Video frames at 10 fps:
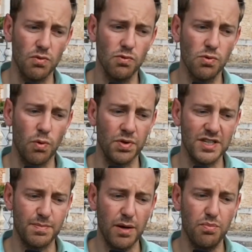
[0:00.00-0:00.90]
où on
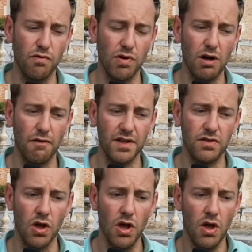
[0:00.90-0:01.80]
espère pouvoir en
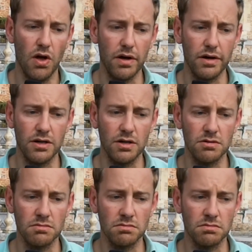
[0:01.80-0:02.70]
fait
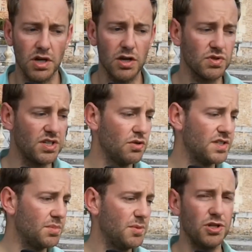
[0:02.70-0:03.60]
réconcilier
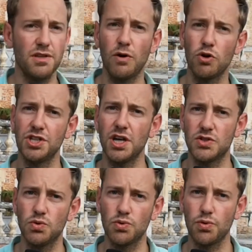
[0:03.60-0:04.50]
aussi un petit peu les différentes
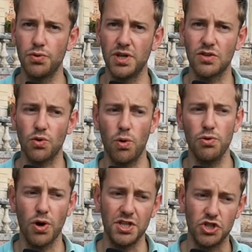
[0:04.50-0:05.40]
générations autour de l'électro,
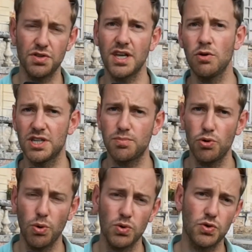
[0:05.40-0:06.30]
il y aura des jeunes talents qui se
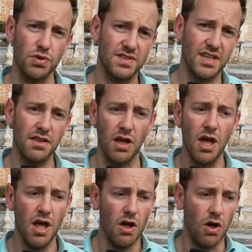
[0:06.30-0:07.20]
produiront sur une scène
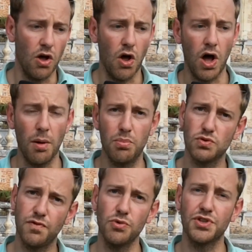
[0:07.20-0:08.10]
un peu
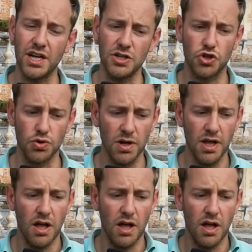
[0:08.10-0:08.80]
sous forme de talent show.